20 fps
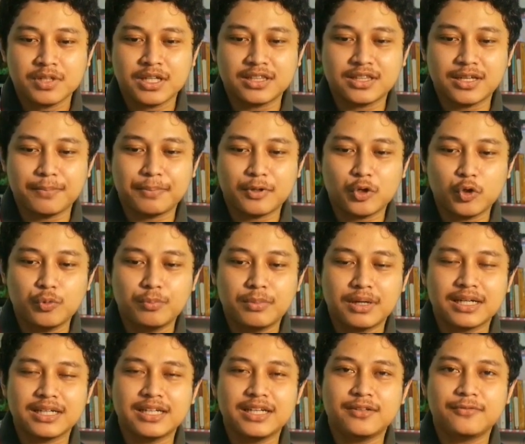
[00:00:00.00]
Kita perlu
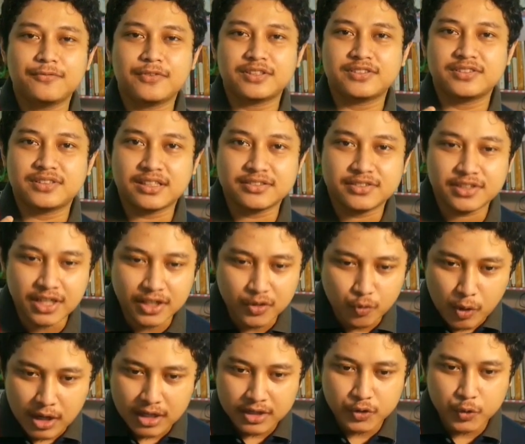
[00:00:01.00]
menginvestasikan
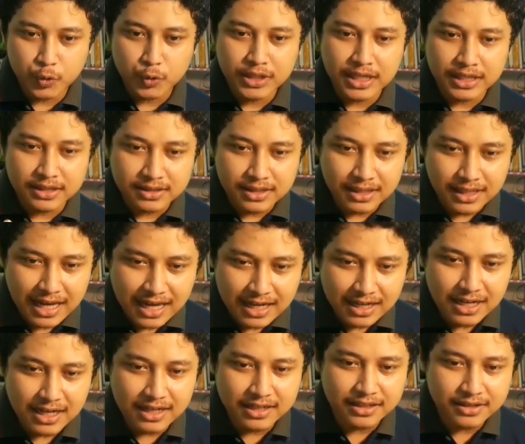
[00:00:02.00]
waktu dan
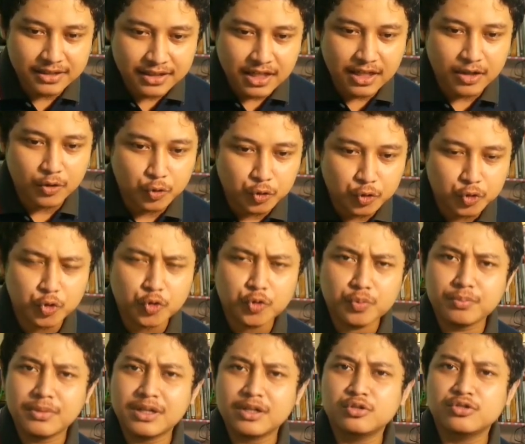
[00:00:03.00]
tenaga kita untuk
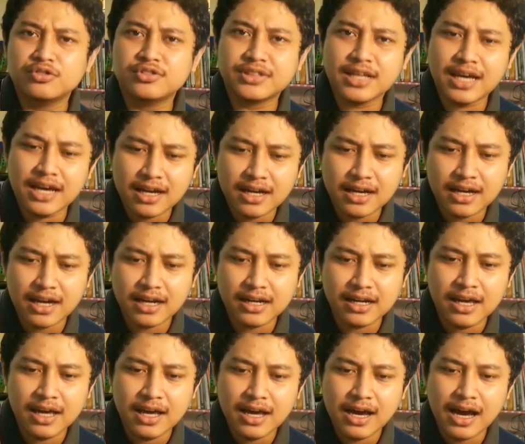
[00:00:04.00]

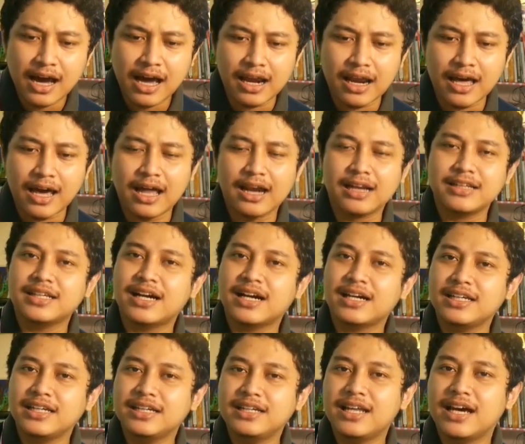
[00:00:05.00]
mengusahakan hal-hal yang
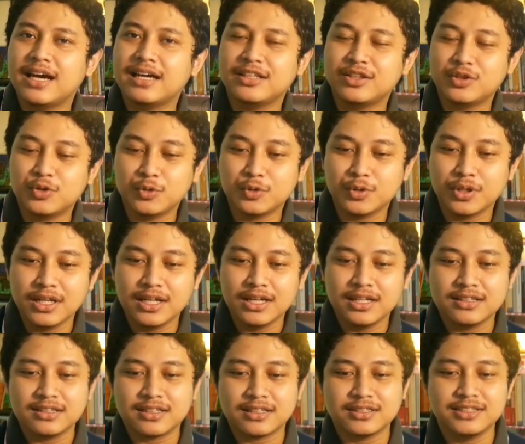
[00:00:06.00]
indah itu
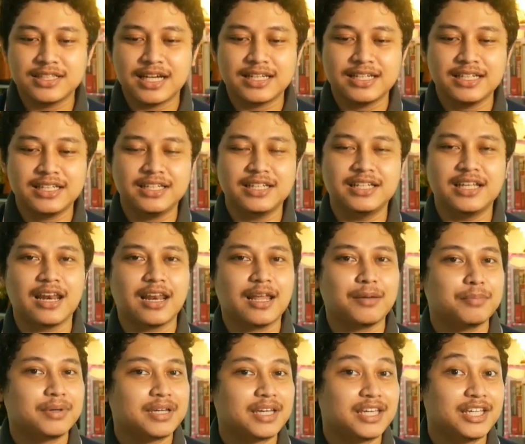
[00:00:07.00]
terjadi di
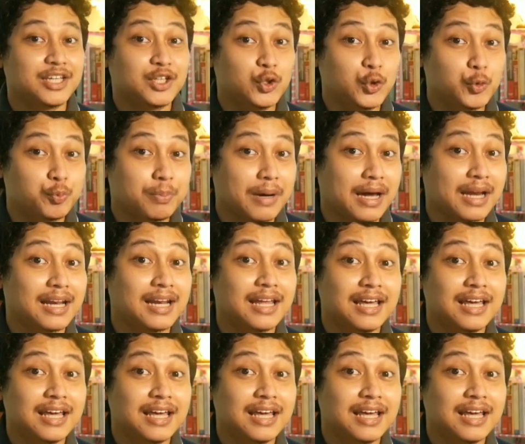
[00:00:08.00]
dalam kehidupan